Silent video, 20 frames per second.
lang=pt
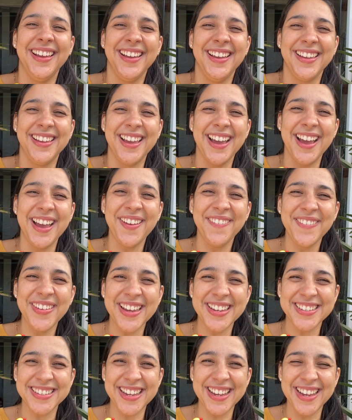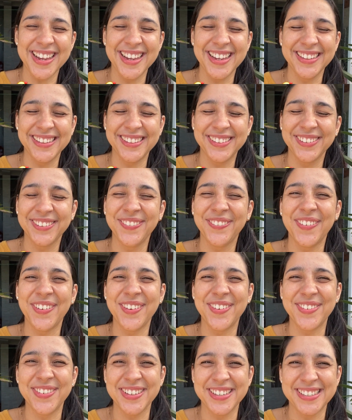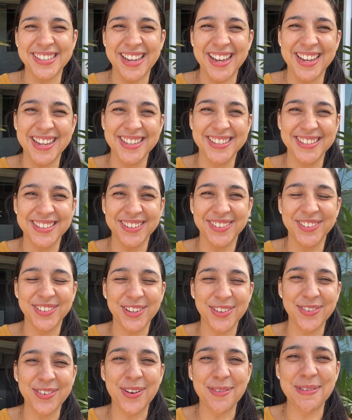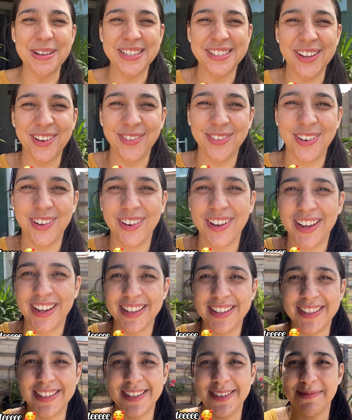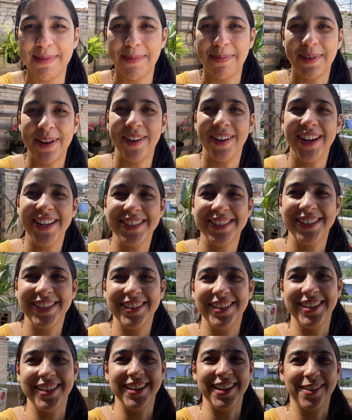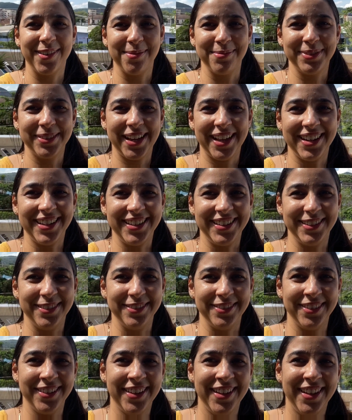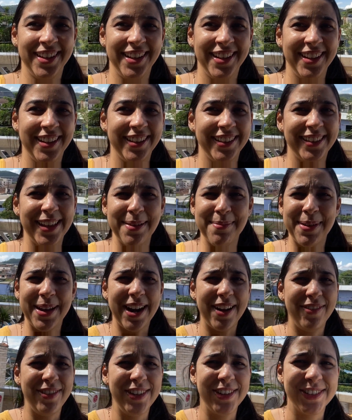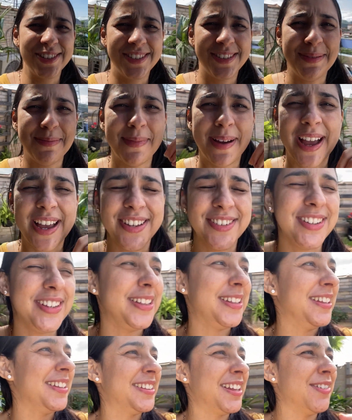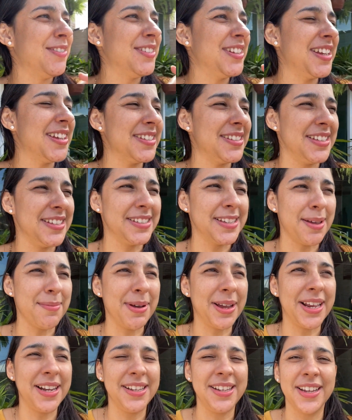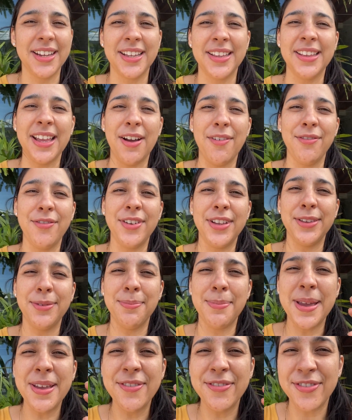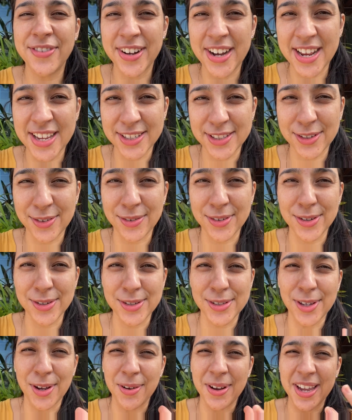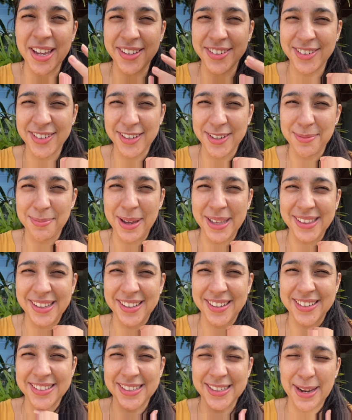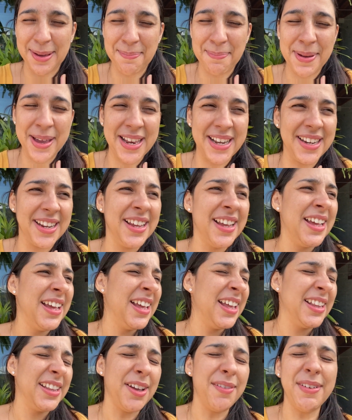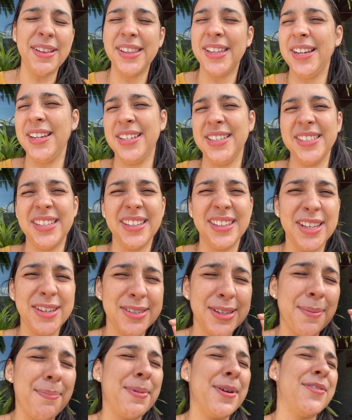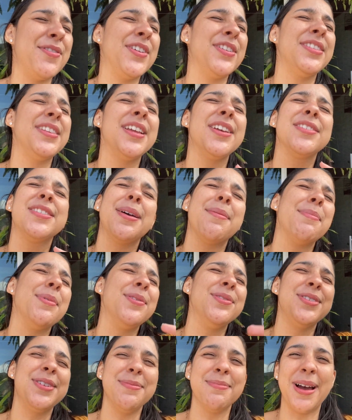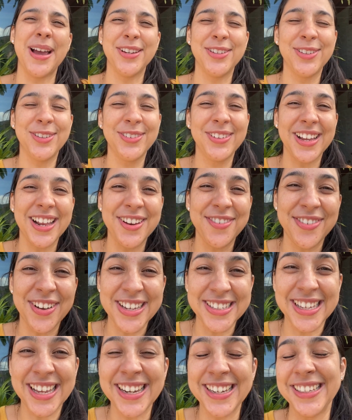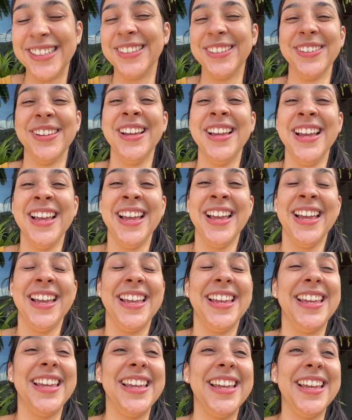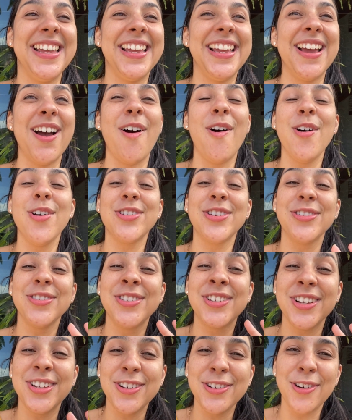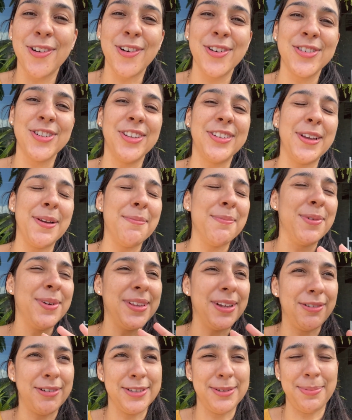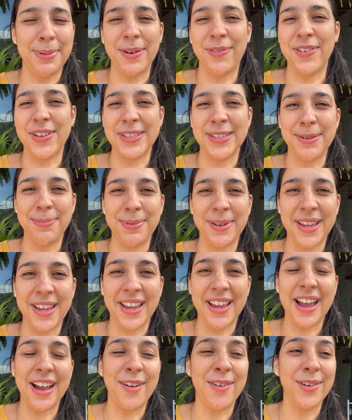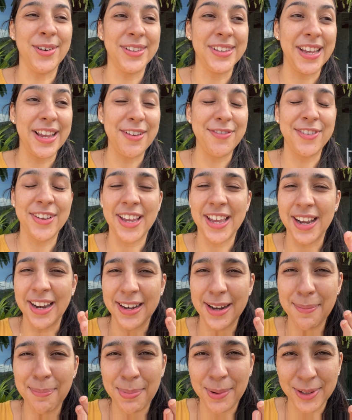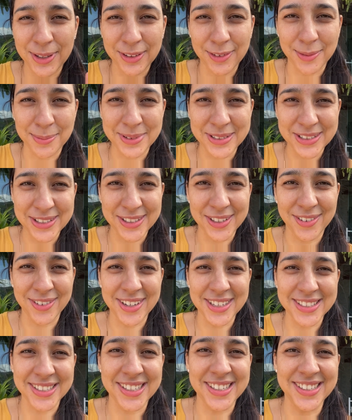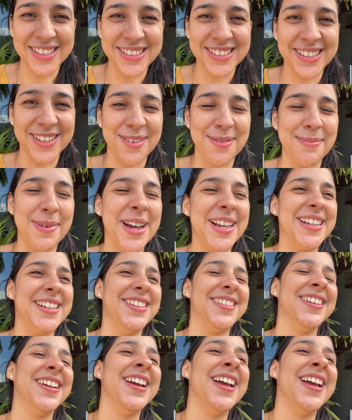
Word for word: E aí, minha gente, tudo bom com vocês? Hoje eu vim começar o vlog aqui de cima, porque olha esse dia, como tá lindo. Tá maravilhoso demais, gente. Tá um dia assim, sabe aquele dia que tá um vento bem fresco e o sol quentinho batendo assim na pele? Tá uma delícia. Deus é perfeito, Deus é bom demais. Tudo que ele faz é lindo. E hoje, no dia de hoje, eu tenho muita coisa pra fazer, porque acordei e fiquei lá na porta tomando sol com as crianças e com o marido.